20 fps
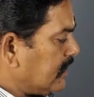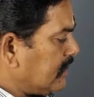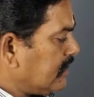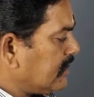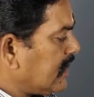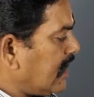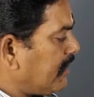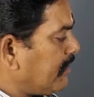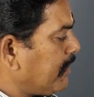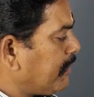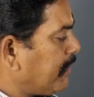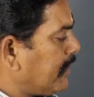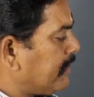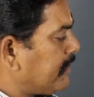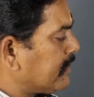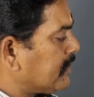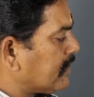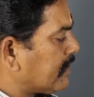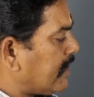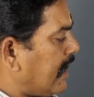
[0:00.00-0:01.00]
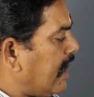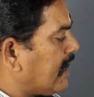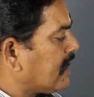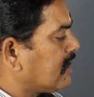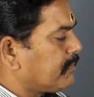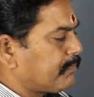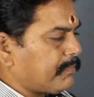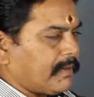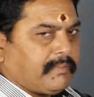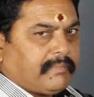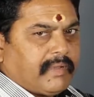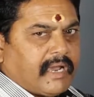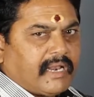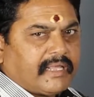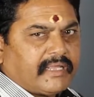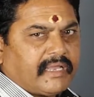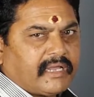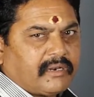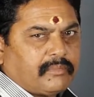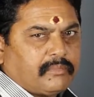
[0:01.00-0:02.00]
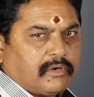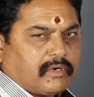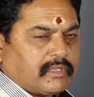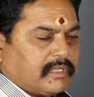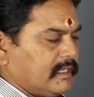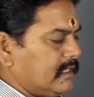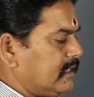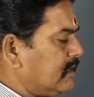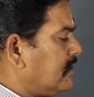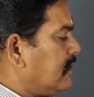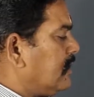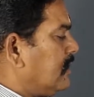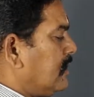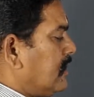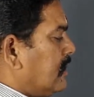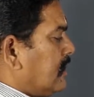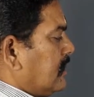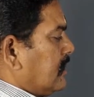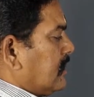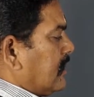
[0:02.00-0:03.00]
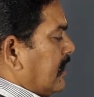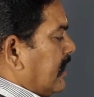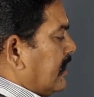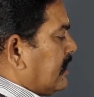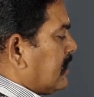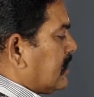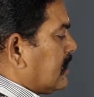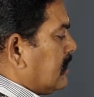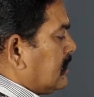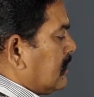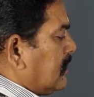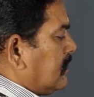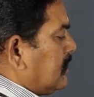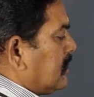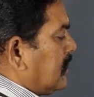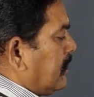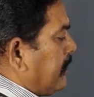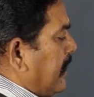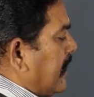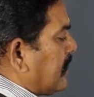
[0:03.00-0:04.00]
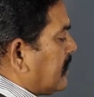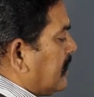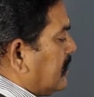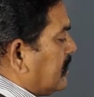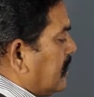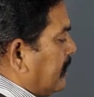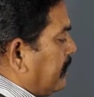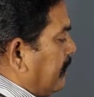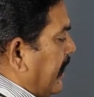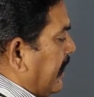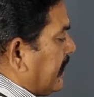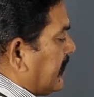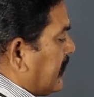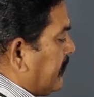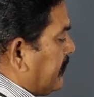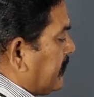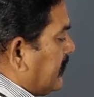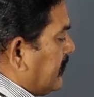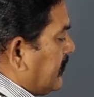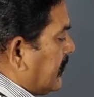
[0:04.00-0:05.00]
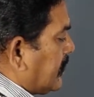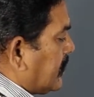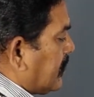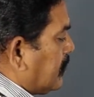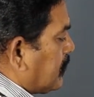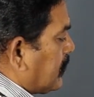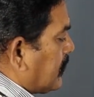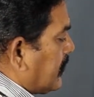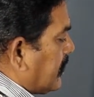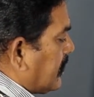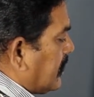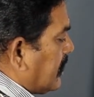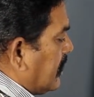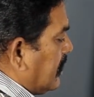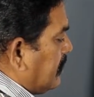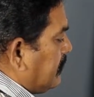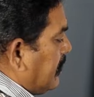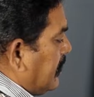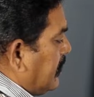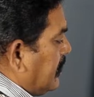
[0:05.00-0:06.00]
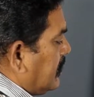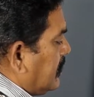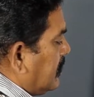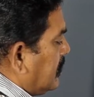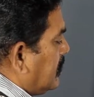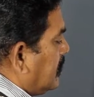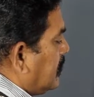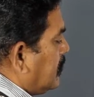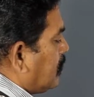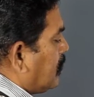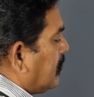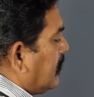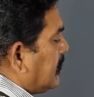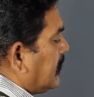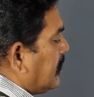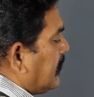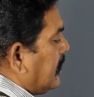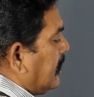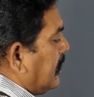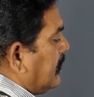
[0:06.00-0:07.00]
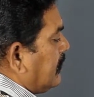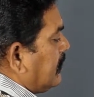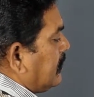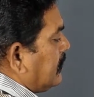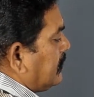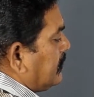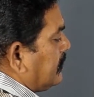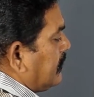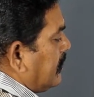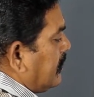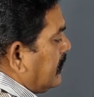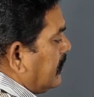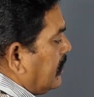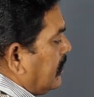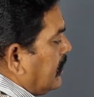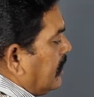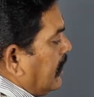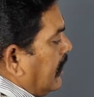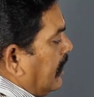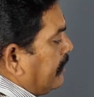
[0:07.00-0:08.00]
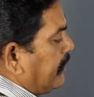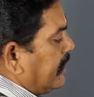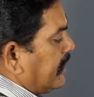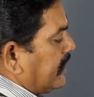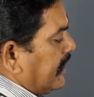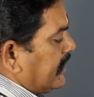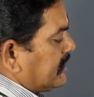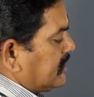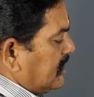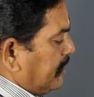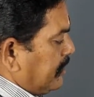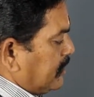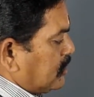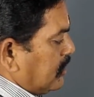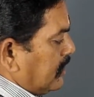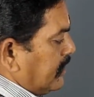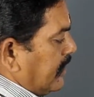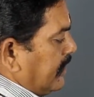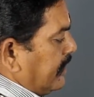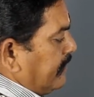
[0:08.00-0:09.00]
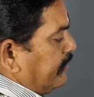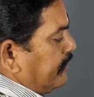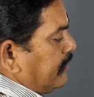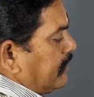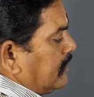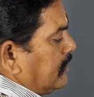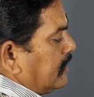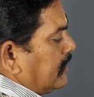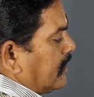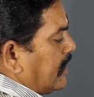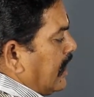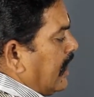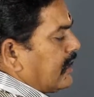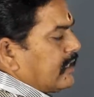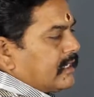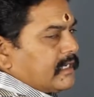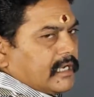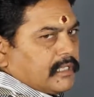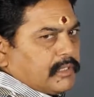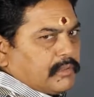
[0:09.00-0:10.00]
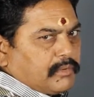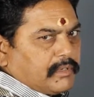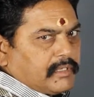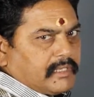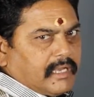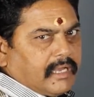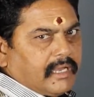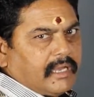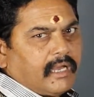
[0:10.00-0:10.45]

இந்த அமைப்பில் வந்து ராகு இப்படி மேலே ஏறும்போது இந்த அதாவது இந்த இந்த இந்த பாயிண்டில் வந்து எந்த ஒரு கிரகங்களுமே இதுக்குள்ளே இல்லை அப்போ என்னாச்சு அப்படின்னு சொன்னால் இந்த ராகு